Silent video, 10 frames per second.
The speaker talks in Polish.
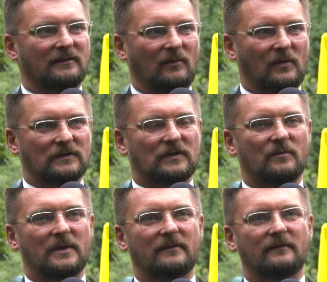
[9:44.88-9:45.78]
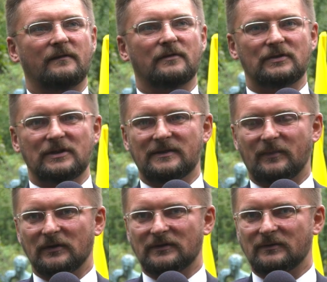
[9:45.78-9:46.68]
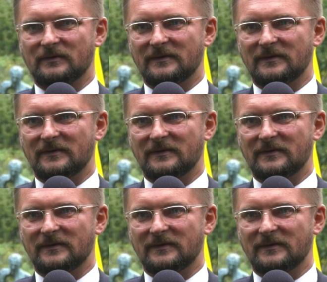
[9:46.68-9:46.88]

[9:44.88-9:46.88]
tą osobę w różny sposób.